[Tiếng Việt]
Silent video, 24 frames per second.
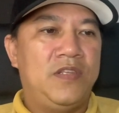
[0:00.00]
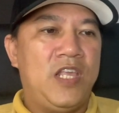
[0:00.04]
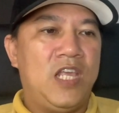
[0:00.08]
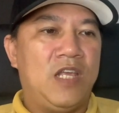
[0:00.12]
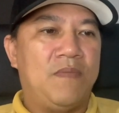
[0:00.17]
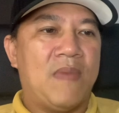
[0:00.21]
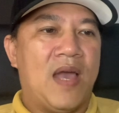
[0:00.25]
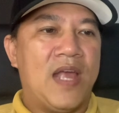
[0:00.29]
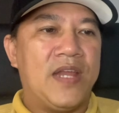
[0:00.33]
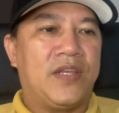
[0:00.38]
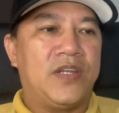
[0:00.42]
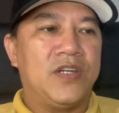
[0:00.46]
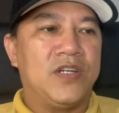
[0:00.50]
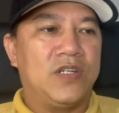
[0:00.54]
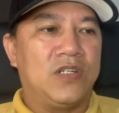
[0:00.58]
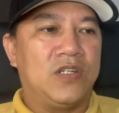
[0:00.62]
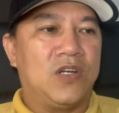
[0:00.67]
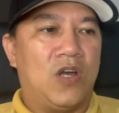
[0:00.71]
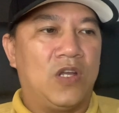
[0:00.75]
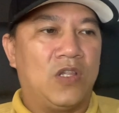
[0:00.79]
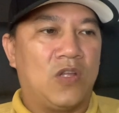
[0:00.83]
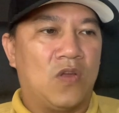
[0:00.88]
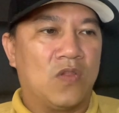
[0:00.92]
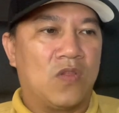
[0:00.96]
viết bài
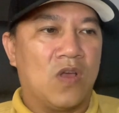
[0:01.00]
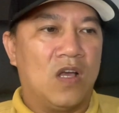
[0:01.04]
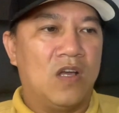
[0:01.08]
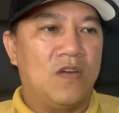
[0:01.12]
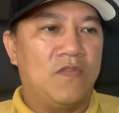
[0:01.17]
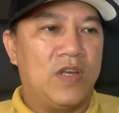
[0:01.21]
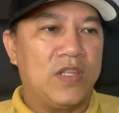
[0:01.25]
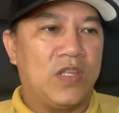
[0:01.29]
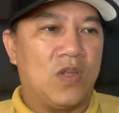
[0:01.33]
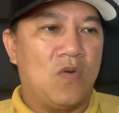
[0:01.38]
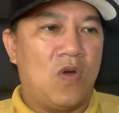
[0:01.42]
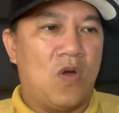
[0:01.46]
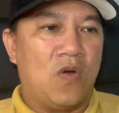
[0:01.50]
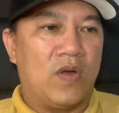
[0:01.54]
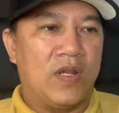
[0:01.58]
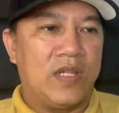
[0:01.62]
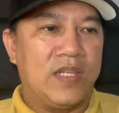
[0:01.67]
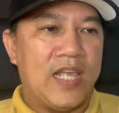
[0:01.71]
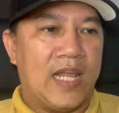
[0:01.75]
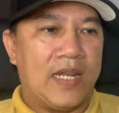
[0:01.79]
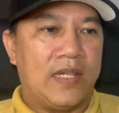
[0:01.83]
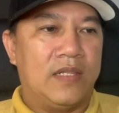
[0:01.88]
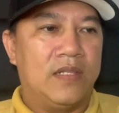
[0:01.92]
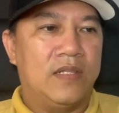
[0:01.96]
trước rồi thỏa thuận với chủ hộ
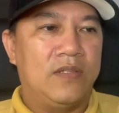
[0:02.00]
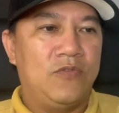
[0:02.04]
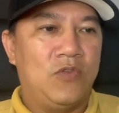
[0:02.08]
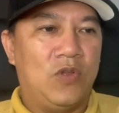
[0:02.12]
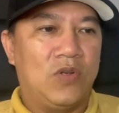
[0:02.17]
kinh doanh